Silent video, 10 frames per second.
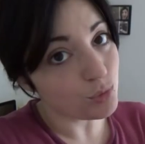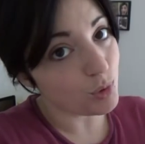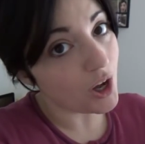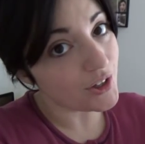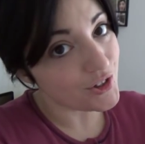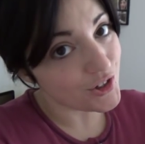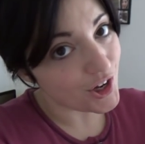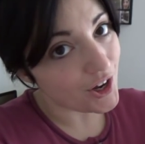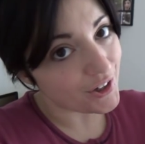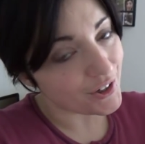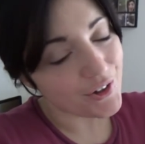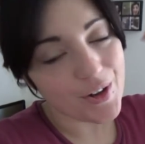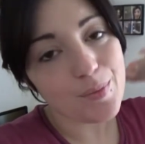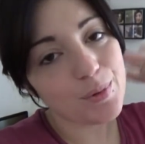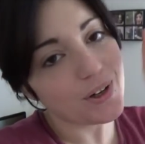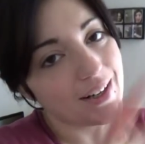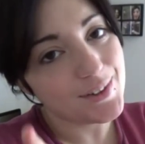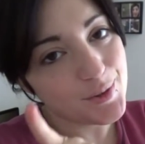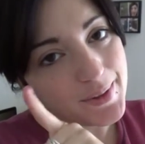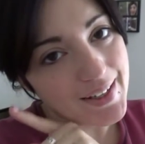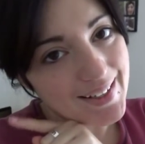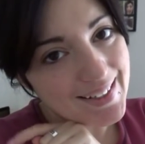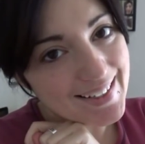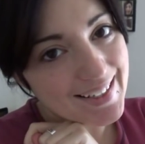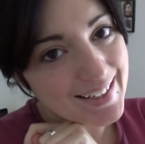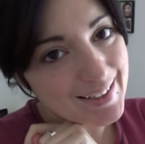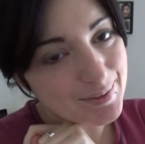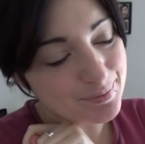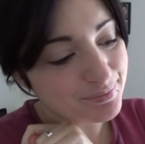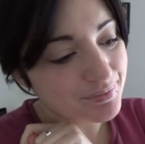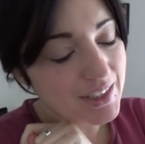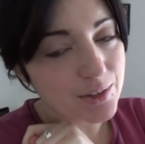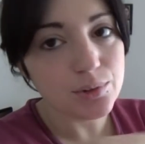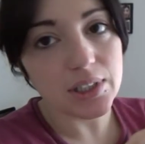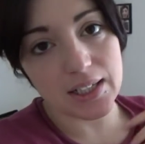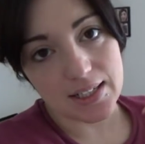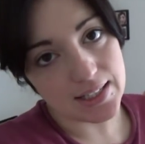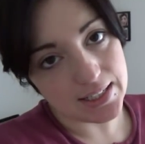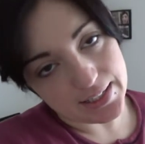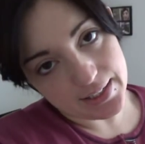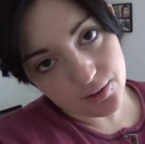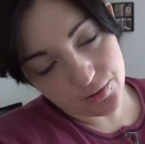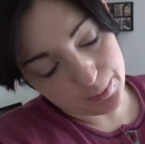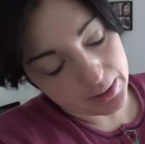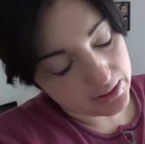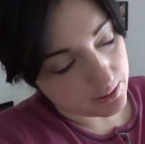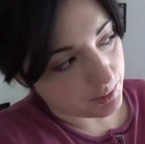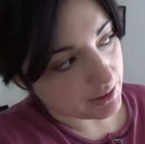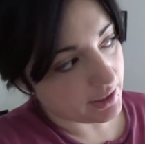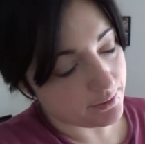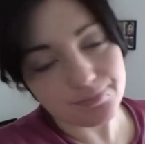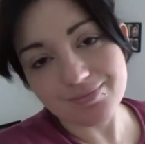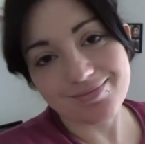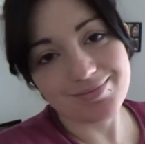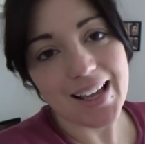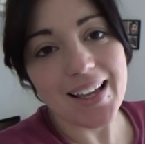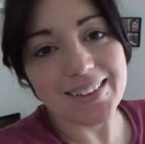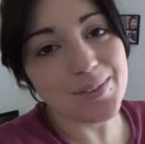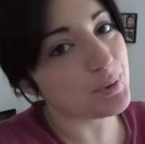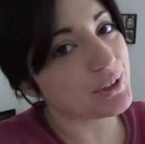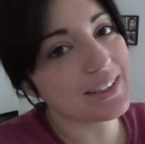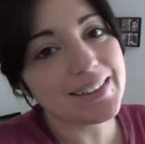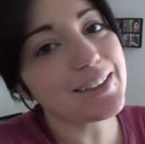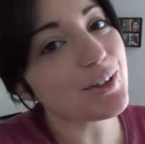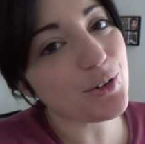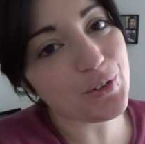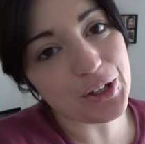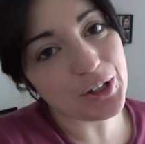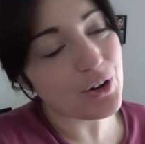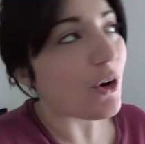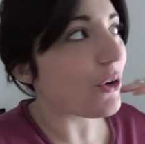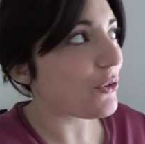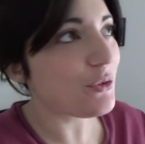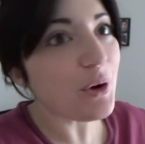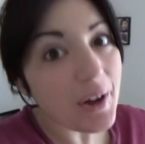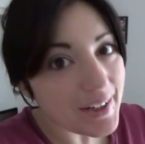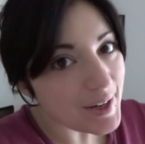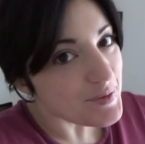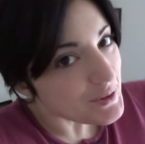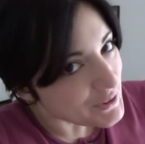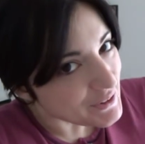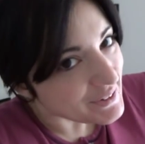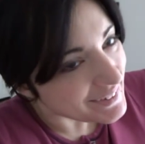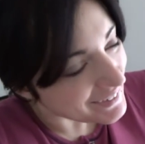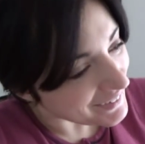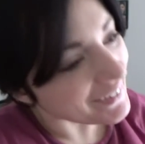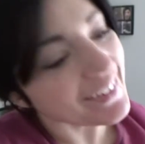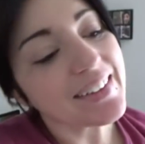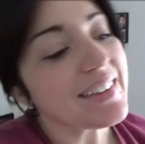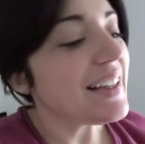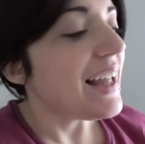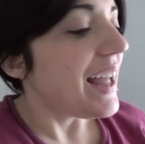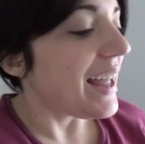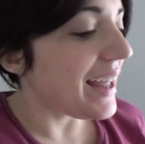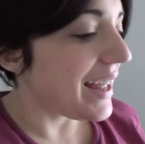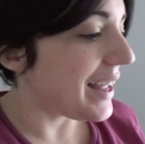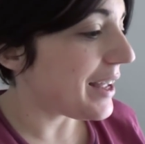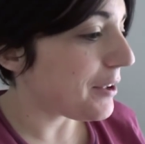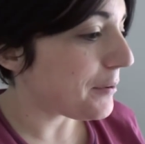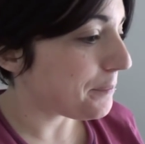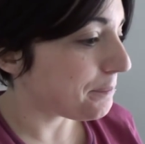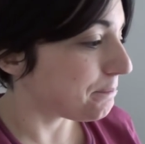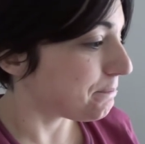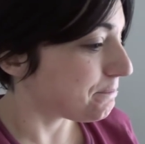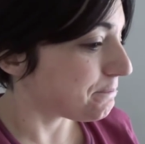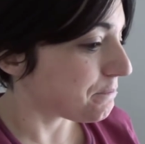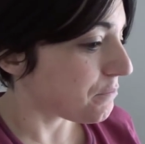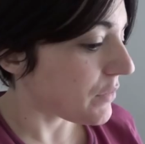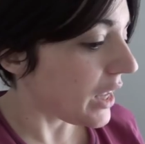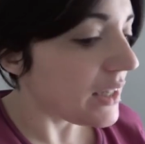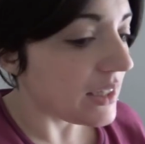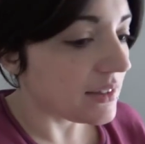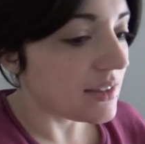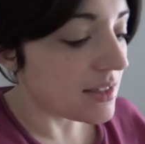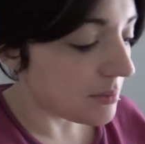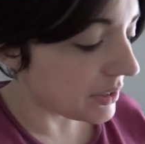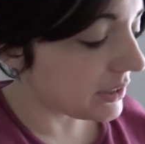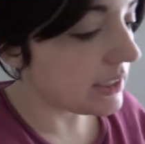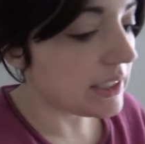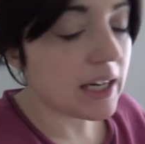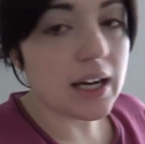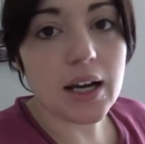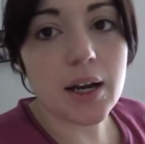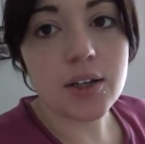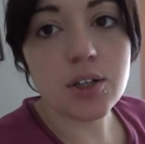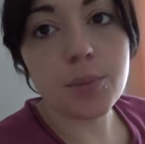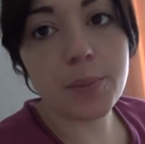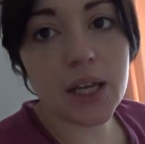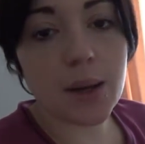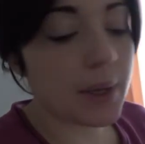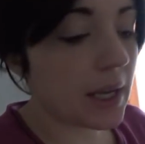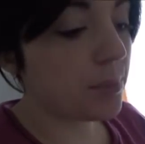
Buongiorno e buona domenica, mm, tenuta a casalinga ovviamente perché potete dirlo voi in coro, fuori è brutto! E, mm, e niente, stamattina mega mega